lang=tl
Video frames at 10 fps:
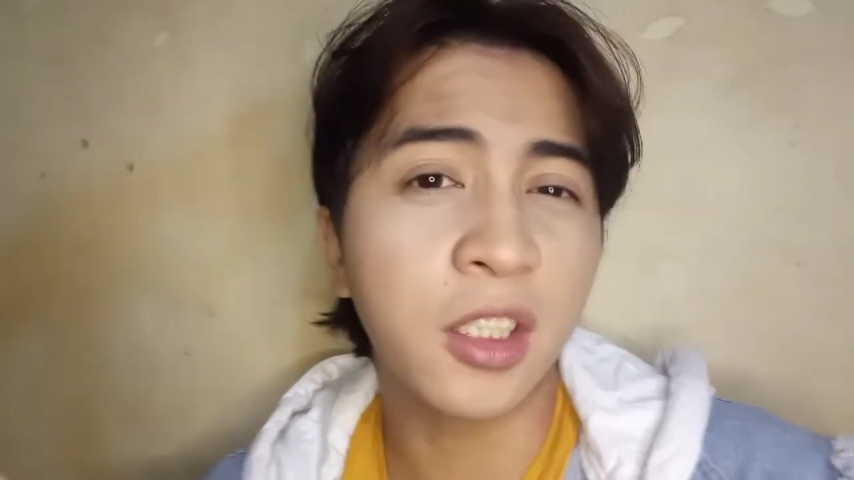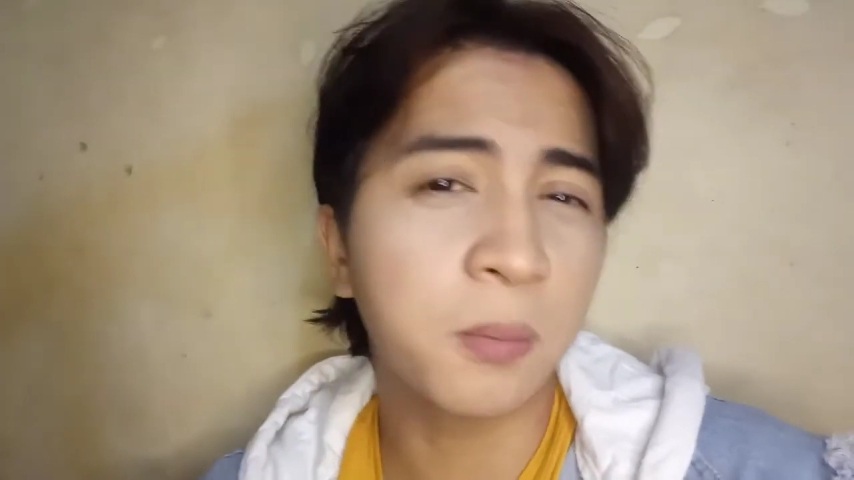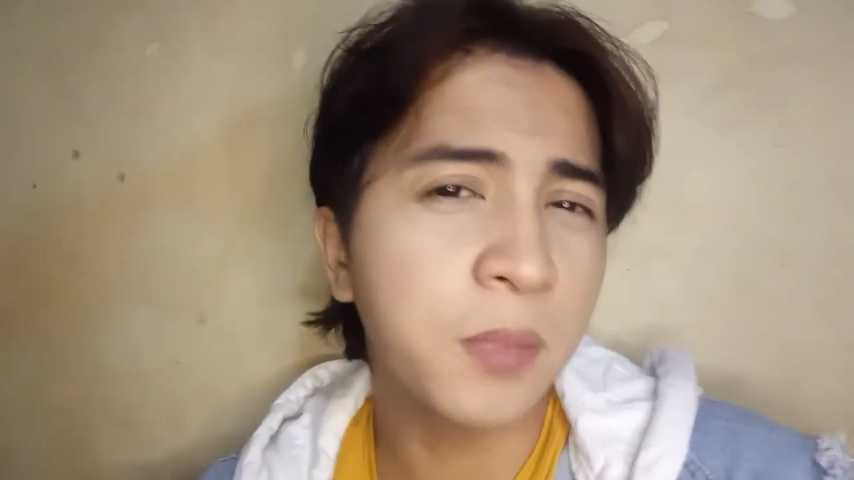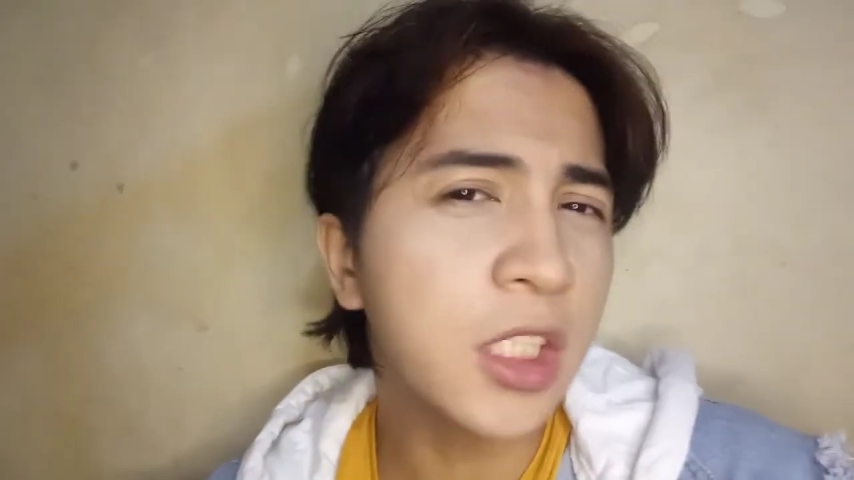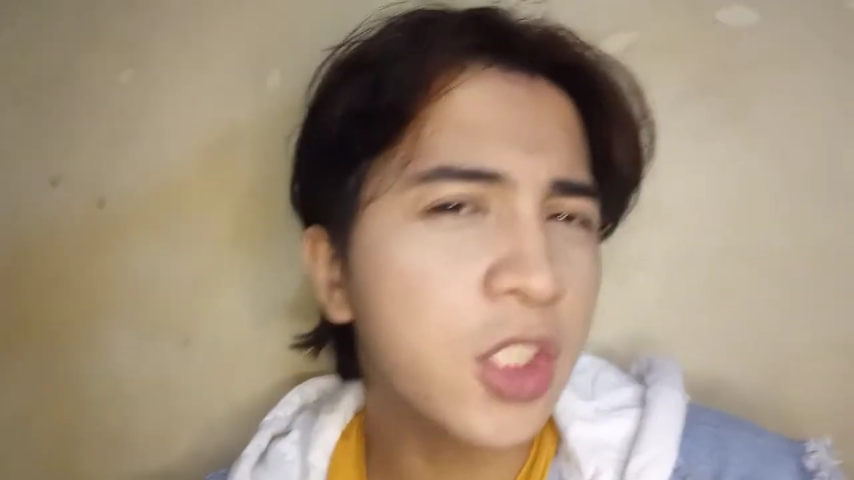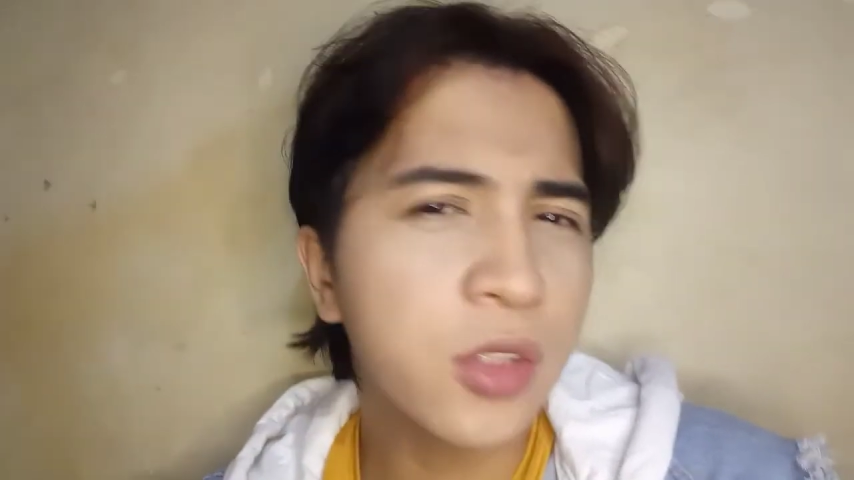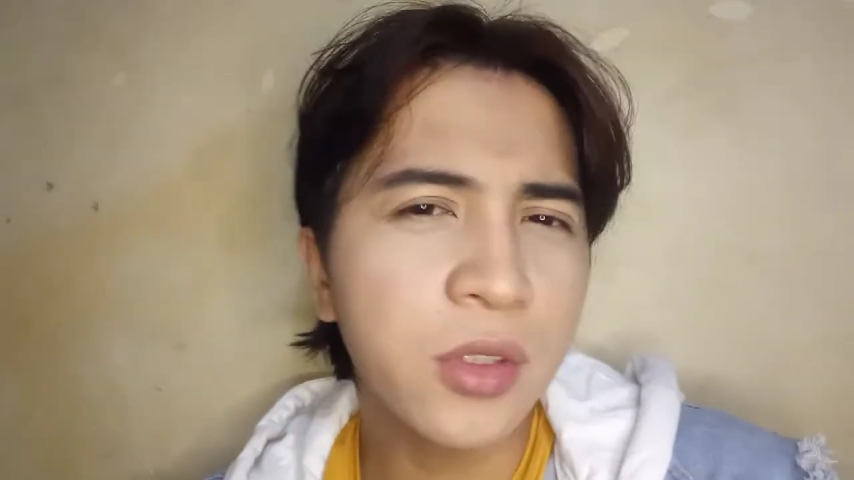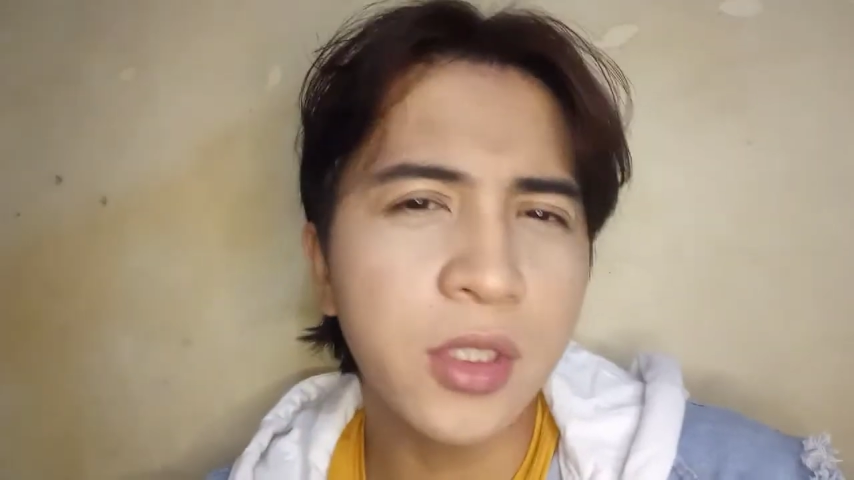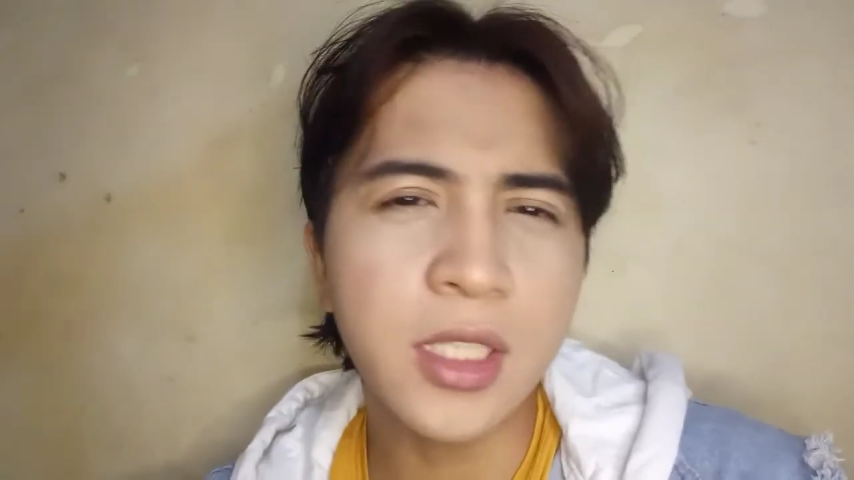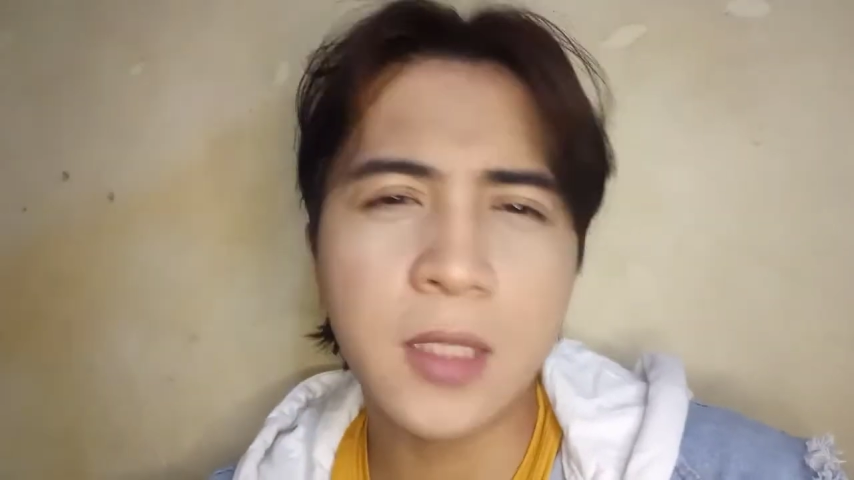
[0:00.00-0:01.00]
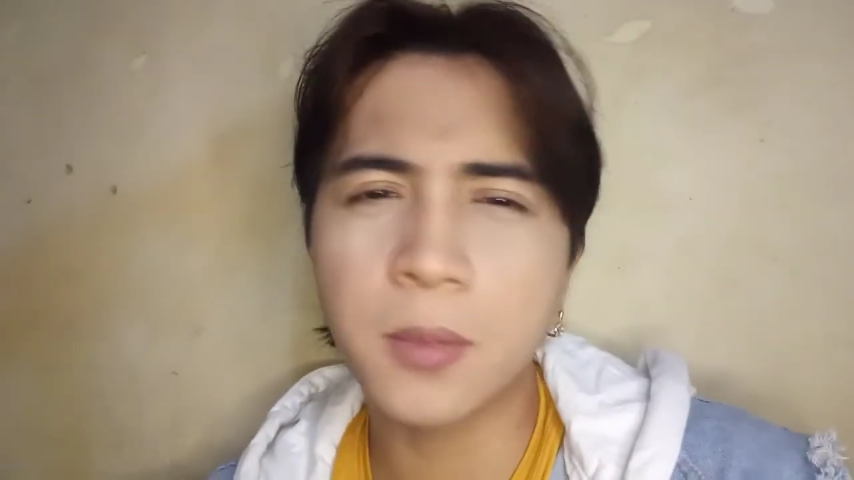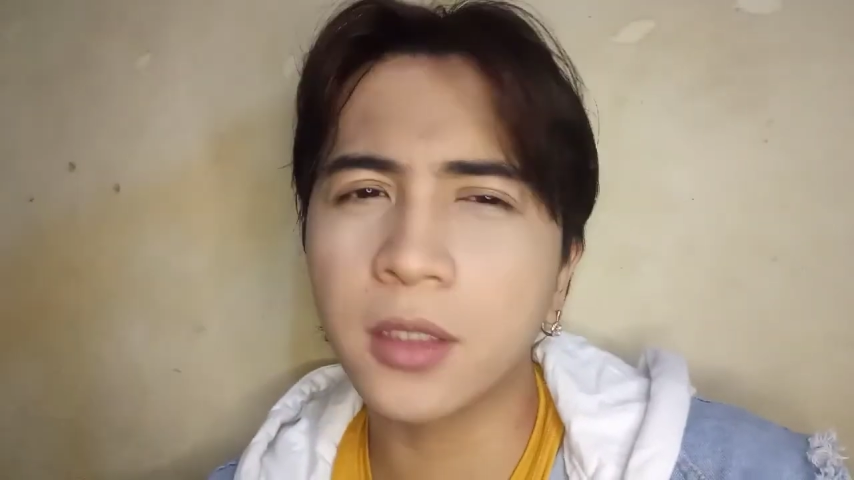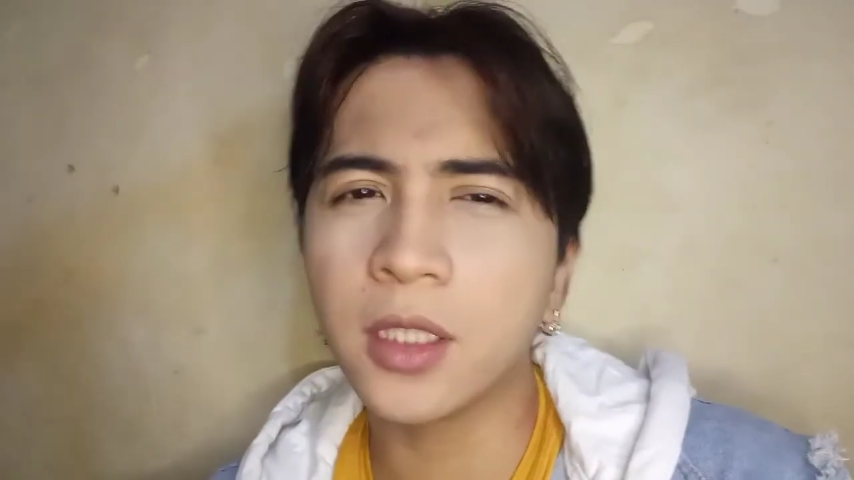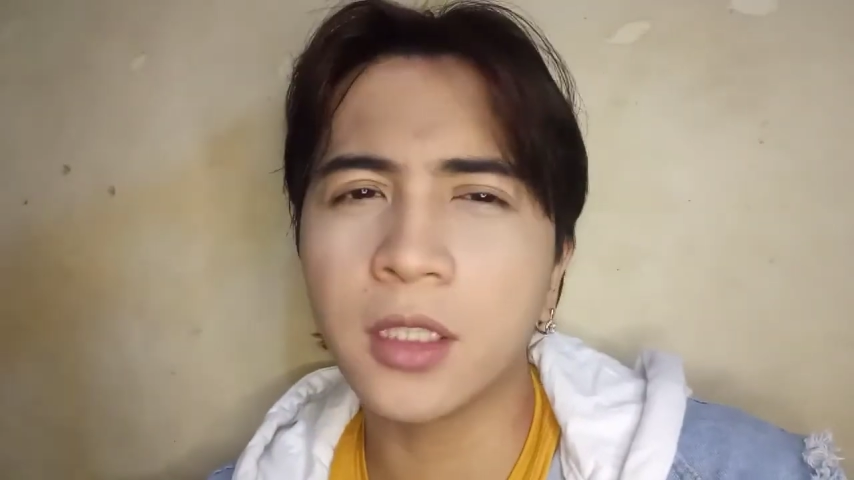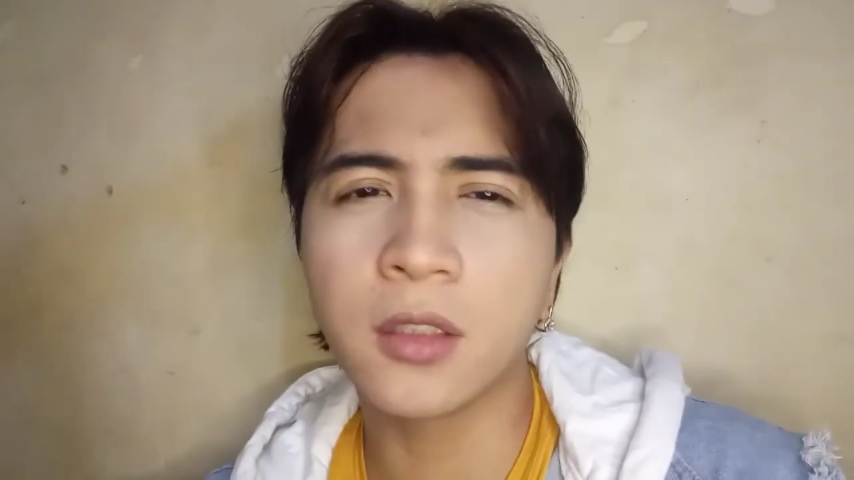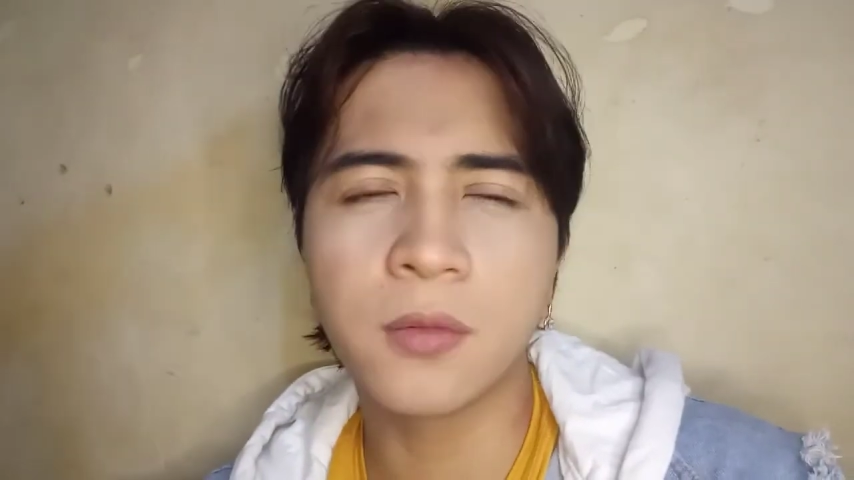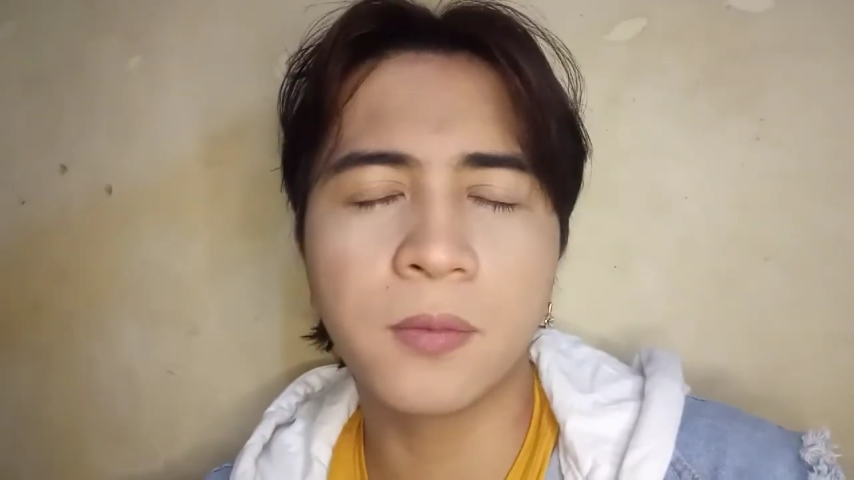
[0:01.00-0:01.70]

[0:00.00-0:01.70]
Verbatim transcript: ng pictures, pag-take ng,